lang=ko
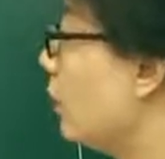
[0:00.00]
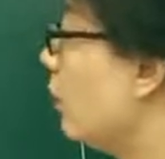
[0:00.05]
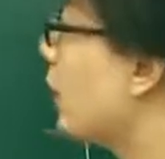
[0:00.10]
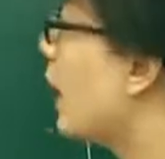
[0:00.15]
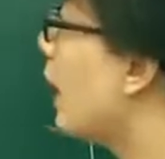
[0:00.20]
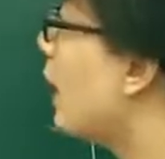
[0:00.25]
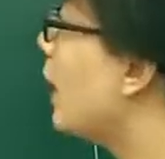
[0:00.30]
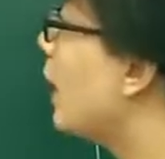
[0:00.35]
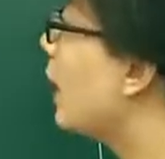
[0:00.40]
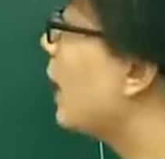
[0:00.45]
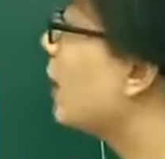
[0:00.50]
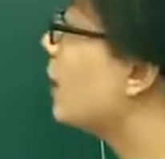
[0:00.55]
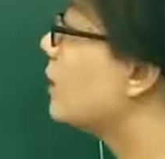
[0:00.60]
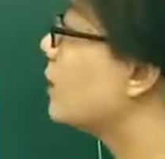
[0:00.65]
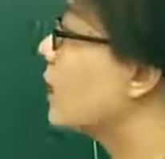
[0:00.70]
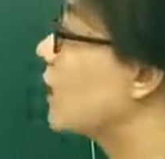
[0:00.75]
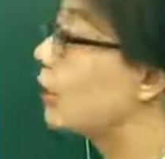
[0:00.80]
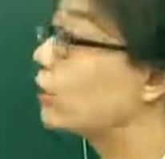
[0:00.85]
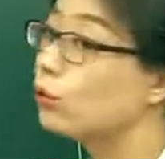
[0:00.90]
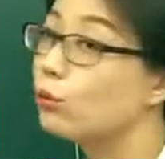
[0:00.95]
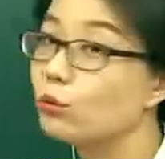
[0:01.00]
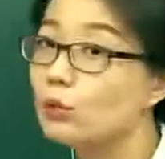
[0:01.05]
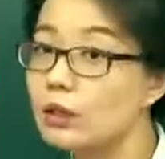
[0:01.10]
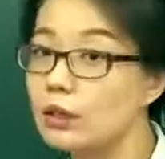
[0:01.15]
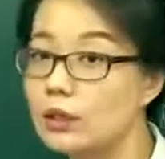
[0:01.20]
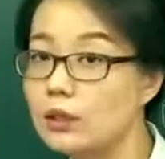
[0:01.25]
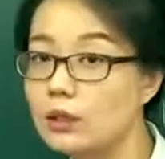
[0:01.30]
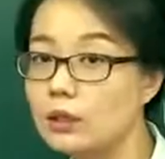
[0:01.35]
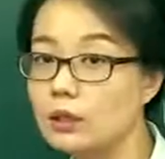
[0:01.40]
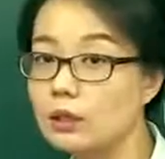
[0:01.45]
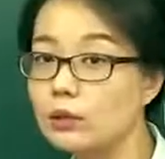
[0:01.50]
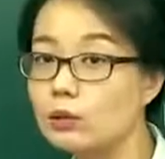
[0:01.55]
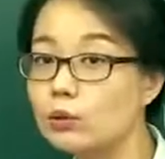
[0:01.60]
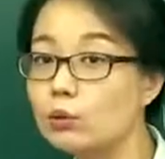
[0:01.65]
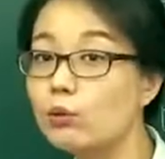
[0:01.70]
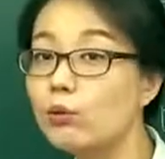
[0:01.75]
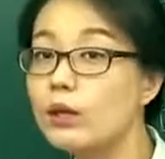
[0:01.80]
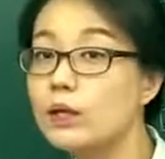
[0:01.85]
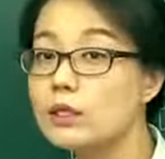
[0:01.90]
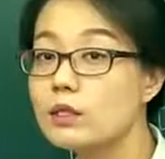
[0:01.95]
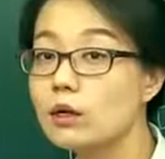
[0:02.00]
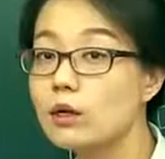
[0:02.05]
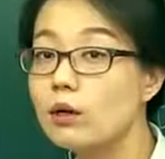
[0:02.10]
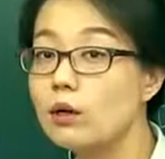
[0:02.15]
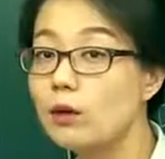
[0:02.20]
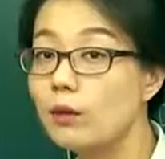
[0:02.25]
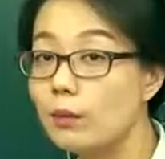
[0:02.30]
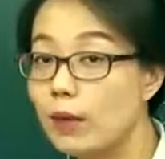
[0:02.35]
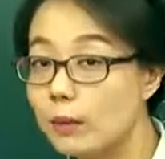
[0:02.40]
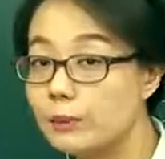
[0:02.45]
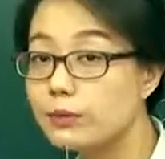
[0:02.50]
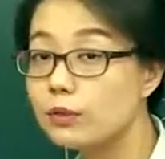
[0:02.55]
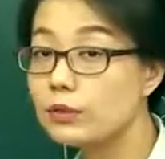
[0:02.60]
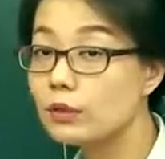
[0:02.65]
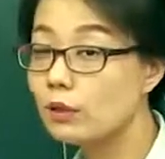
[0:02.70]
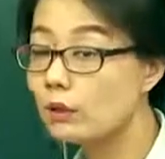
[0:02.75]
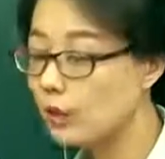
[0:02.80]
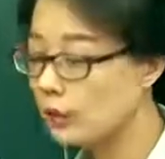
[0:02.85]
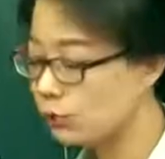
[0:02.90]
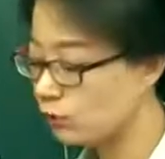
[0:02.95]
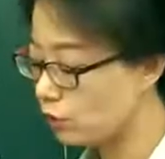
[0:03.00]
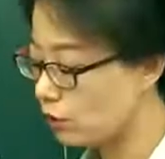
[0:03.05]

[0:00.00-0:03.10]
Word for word: 다양한 작용기를 통해서 합성할 수